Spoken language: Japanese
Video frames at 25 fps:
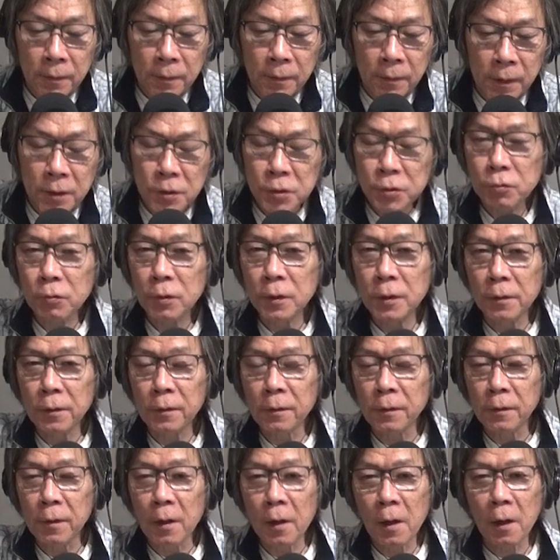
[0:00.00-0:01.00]
先週はで
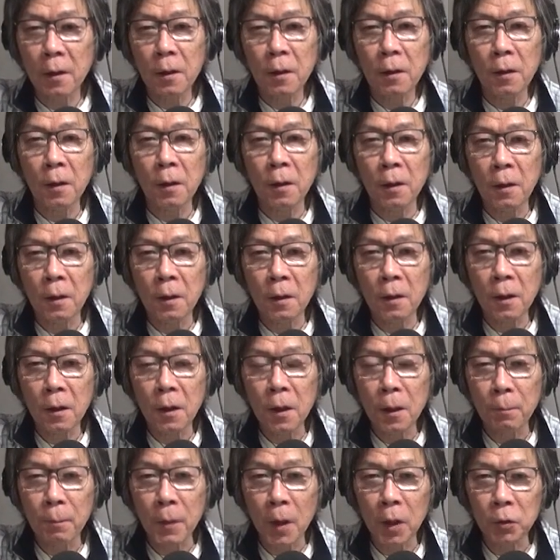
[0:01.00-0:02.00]
すね、
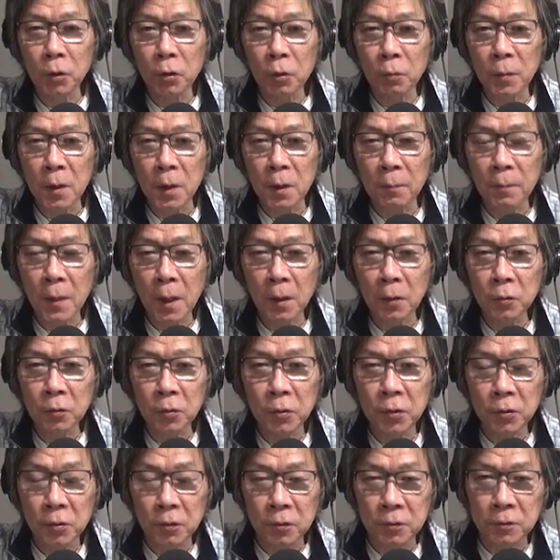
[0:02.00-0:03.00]
えー、A パート B パート
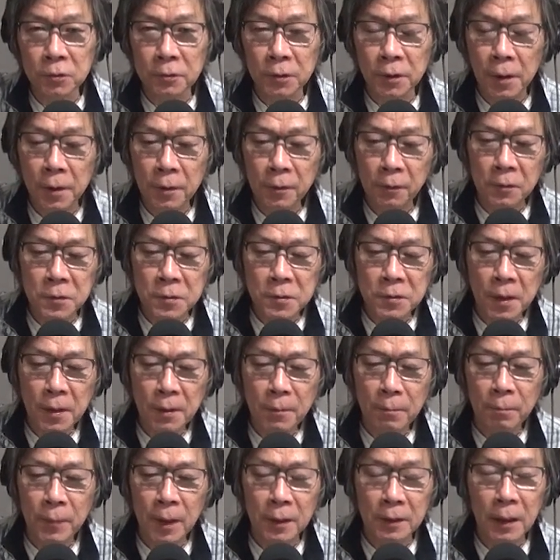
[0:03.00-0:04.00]
一括り、そして
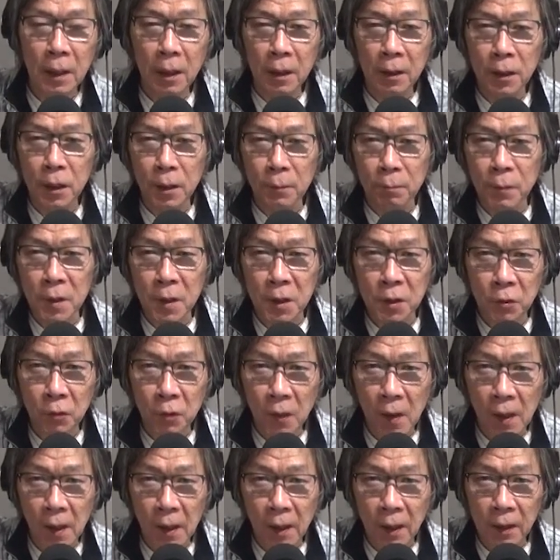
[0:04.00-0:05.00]
またリピート
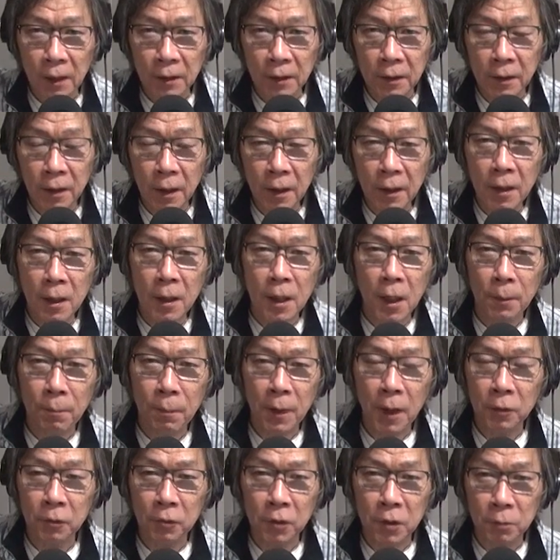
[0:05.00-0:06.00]
がかかって A
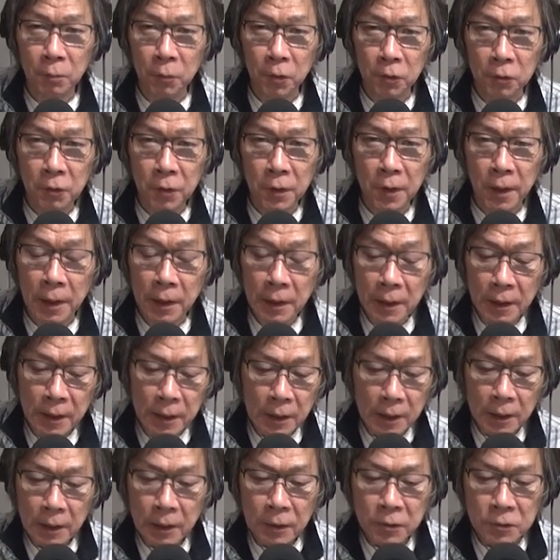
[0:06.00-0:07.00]
パートに戻り、
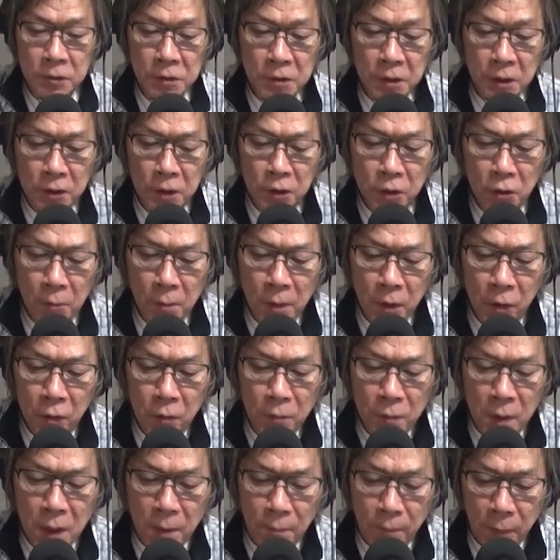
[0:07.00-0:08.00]
そしてにどめの
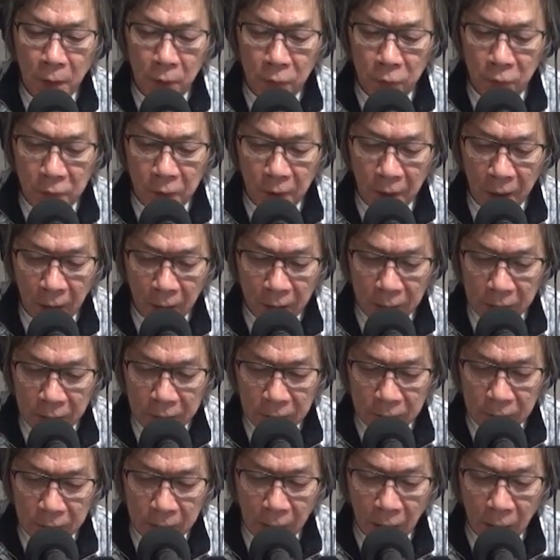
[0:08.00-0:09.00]
B パートに入っ
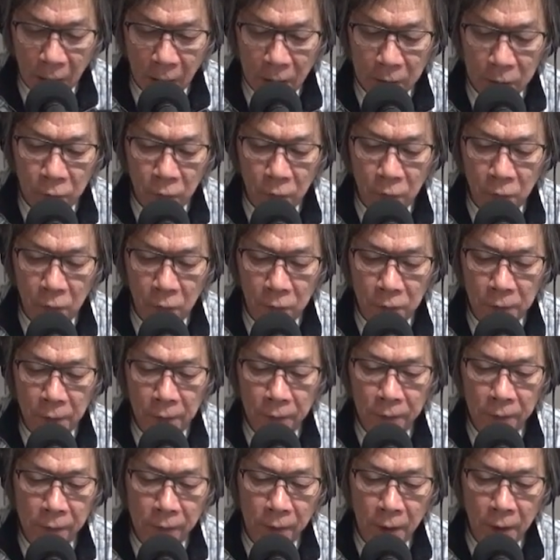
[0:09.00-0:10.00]
たところで
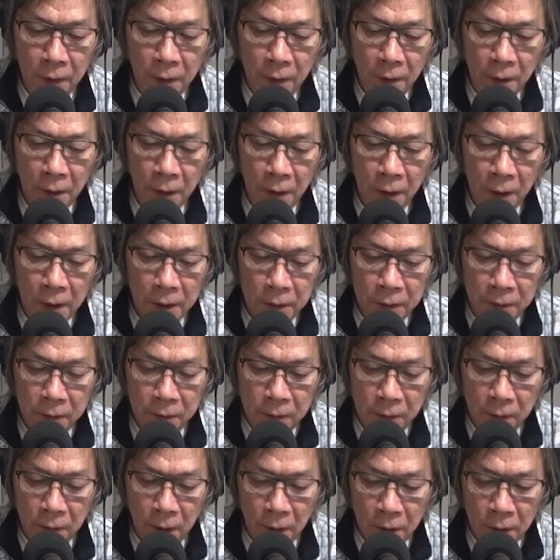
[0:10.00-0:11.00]
すね。入っ
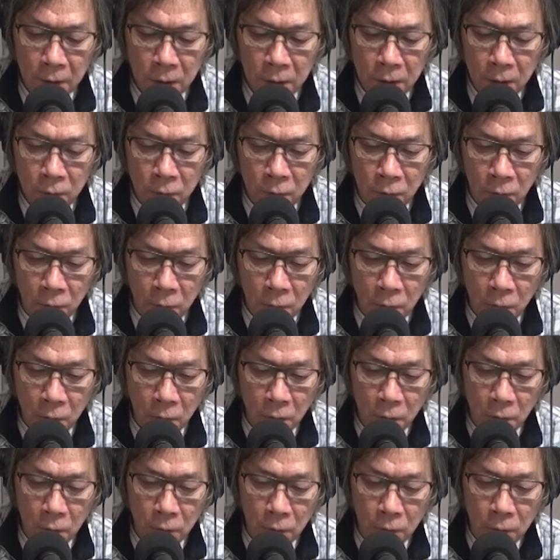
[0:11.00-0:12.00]
て以降、
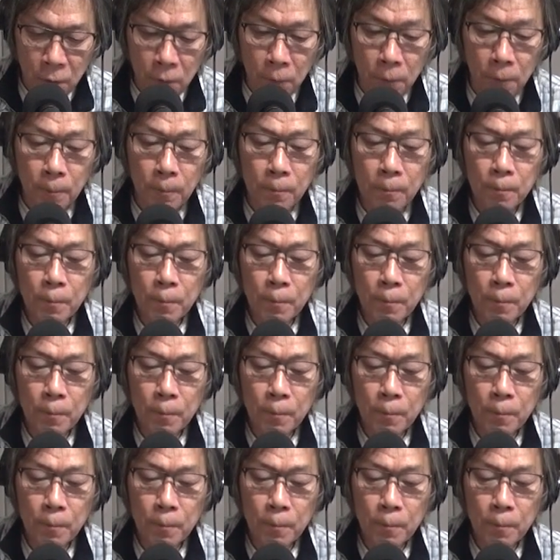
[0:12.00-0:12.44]
うん、